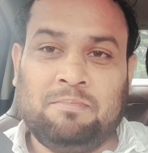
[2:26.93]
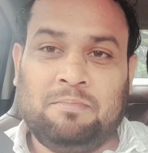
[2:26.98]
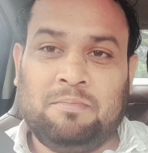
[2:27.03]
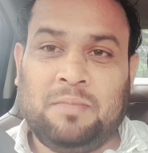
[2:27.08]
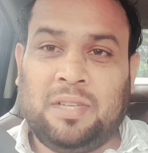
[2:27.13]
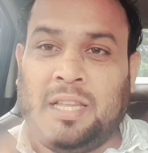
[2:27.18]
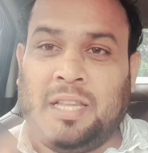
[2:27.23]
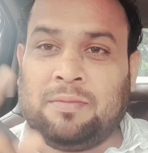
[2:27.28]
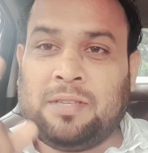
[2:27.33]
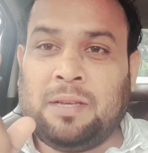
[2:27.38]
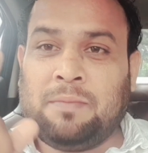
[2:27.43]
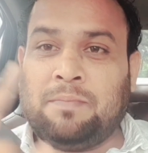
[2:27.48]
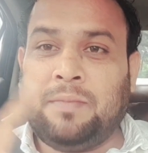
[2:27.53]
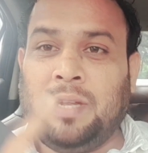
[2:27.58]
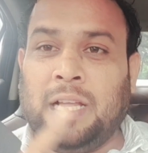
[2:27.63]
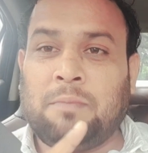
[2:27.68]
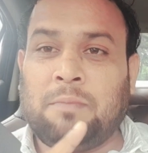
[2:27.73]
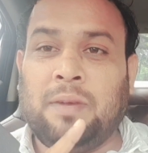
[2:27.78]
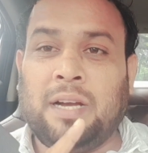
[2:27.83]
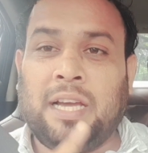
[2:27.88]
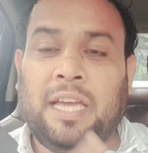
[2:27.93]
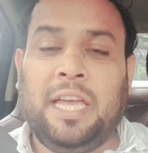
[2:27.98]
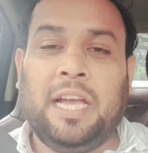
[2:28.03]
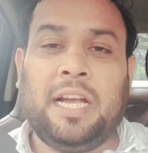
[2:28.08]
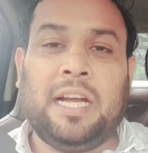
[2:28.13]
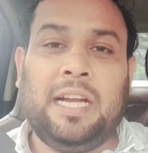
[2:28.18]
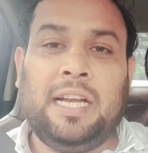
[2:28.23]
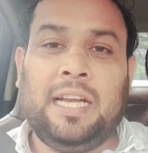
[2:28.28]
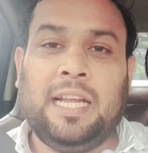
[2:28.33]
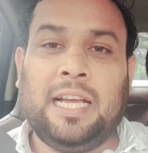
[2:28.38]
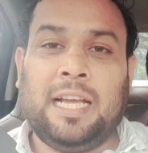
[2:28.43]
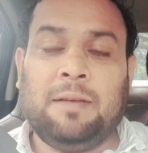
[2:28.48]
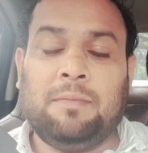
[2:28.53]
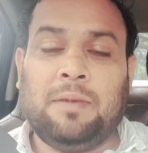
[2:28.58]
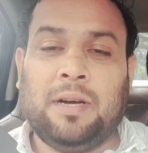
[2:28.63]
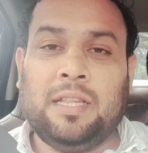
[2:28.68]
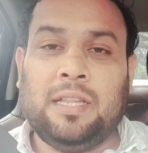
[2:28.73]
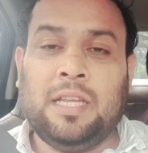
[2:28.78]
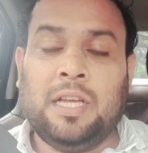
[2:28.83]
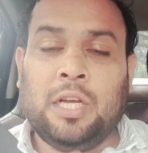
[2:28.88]
मतलब सब लगभग एक घंटे के
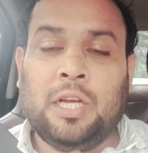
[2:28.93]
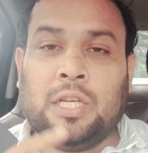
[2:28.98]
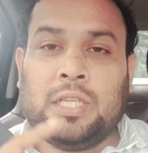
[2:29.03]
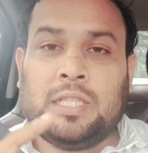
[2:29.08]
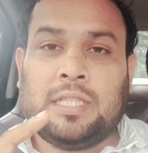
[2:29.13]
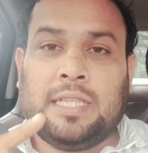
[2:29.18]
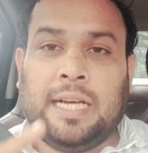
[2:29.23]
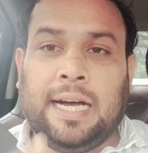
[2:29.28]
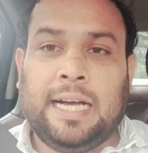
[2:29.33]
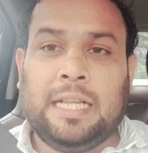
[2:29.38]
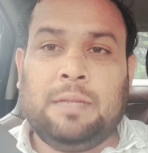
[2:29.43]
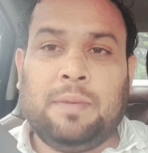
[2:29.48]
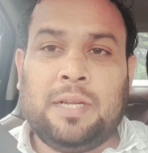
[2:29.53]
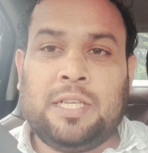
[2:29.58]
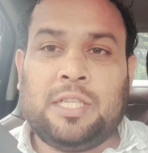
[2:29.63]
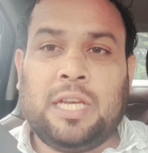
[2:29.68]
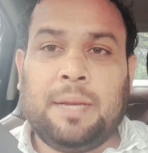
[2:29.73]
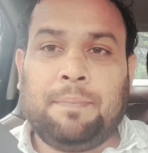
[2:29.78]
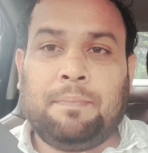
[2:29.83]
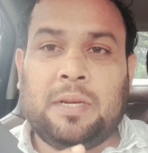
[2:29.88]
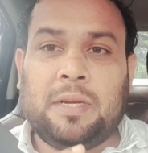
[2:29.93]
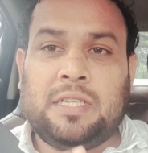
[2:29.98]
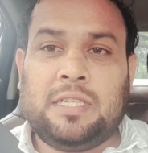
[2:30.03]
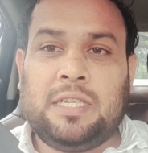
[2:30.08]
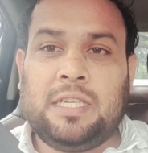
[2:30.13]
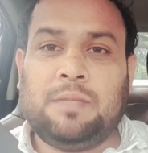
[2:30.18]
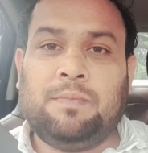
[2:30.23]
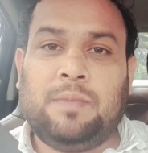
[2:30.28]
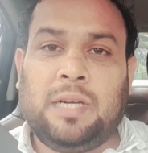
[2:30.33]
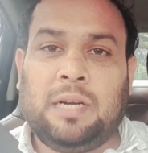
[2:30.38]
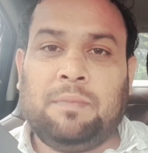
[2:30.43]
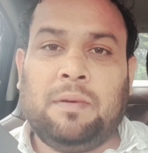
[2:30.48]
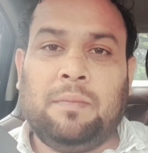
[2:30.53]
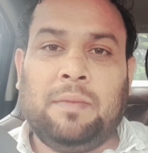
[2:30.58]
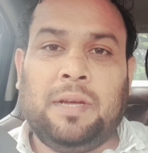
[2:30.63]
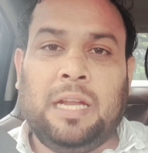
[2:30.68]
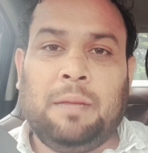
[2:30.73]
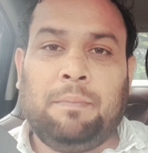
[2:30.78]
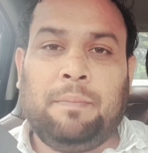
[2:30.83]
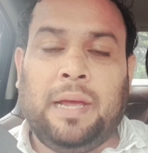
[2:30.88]
बाद सात बज के पच्चीस मिनट पर
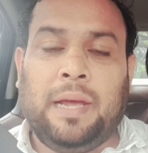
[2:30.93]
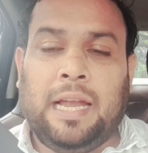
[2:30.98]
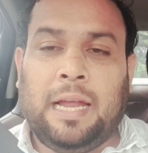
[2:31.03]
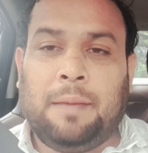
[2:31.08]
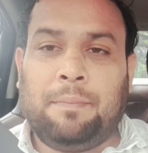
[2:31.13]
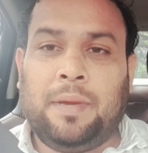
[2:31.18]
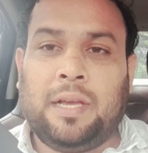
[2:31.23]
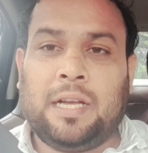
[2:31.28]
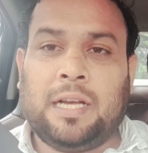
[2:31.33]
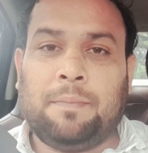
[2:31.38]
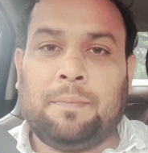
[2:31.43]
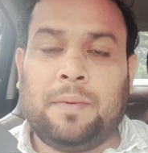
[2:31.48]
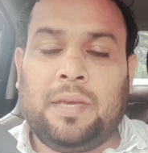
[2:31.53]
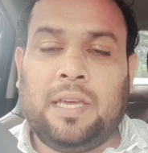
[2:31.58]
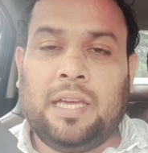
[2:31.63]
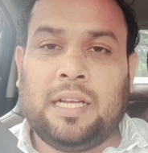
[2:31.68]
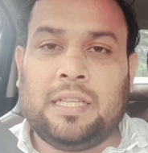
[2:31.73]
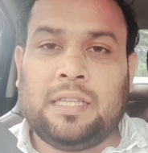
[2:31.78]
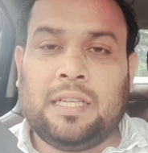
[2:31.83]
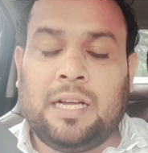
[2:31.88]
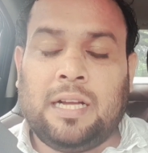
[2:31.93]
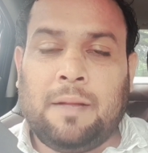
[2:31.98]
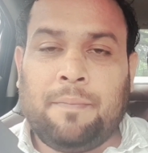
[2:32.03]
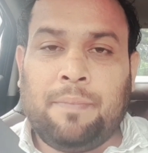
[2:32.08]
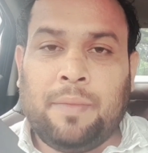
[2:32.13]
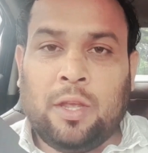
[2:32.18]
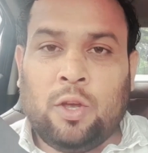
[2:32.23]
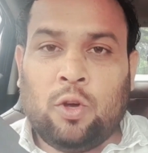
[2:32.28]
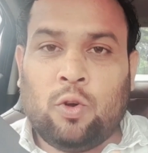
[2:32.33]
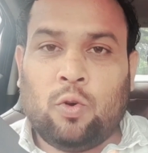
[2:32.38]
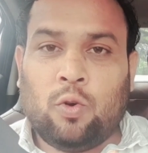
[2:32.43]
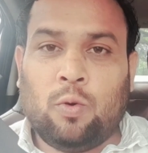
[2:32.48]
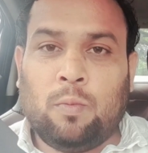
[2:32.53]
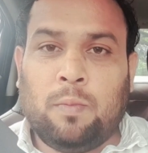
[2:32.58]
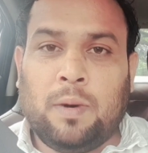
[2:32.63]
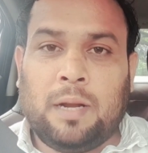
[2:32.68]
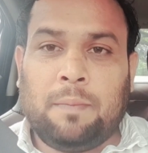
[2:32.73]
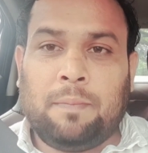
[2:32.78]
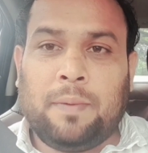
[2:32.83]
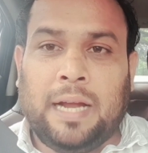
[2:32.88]
मैंने पहला पिकअप किया था
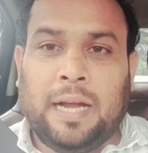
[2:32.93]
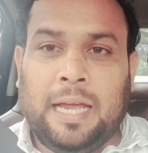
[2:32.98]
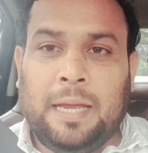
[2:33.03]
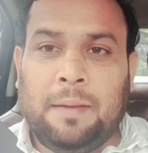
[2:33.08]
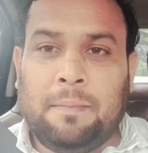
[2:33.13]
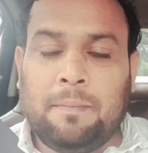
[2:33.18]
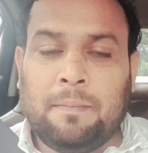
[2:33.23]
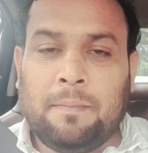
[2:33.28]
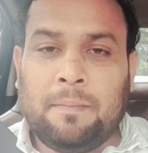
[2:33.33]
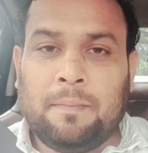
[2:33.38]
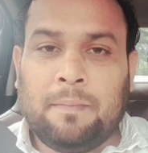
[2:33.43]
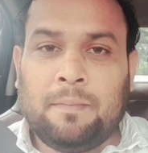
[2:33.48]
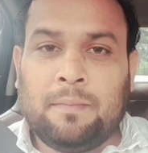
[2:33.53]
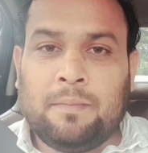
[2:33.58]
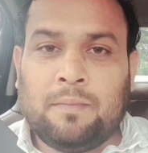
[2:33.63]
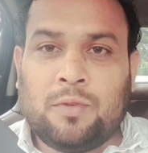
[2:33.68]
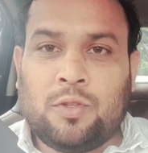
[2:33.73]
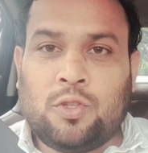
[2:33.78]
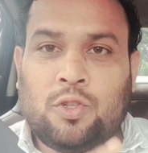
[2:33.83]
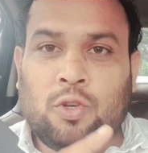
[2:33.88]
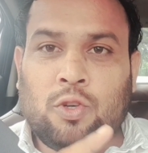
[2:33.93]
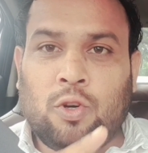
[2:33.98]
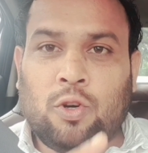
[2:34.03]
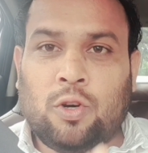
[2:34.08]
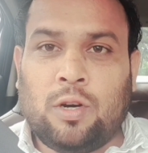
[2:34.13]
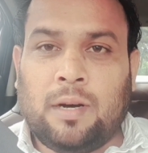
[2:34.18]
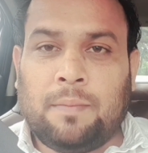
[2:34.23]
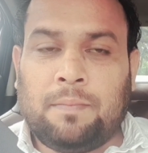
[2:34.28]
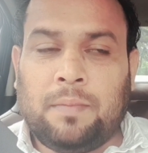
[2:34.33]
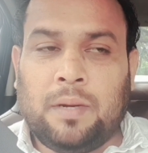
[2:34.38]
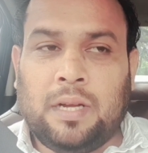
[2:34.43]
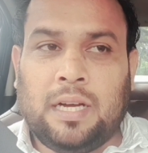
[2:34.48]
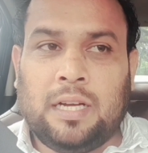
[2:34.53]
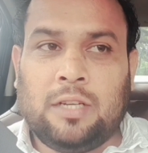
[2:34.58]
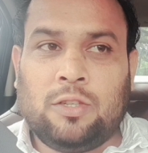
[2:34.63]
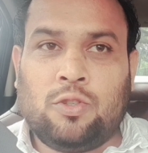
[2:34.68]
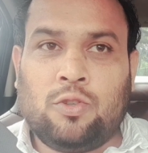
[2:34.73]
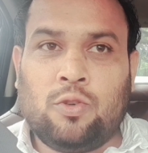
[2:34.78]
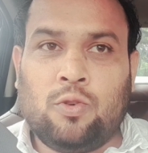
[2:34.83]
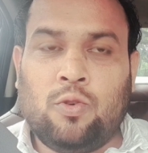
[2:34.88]
उबर प्राइम जो अपना
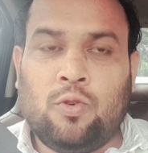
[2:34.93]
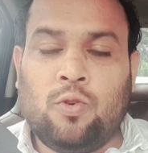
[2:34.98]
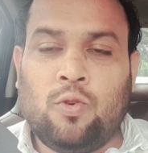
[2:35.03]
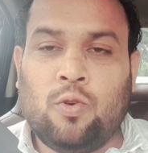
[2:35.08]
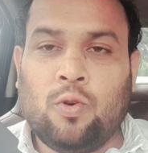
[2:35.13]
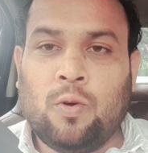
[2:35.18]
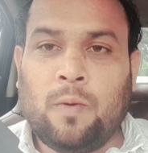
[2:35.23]
जूहू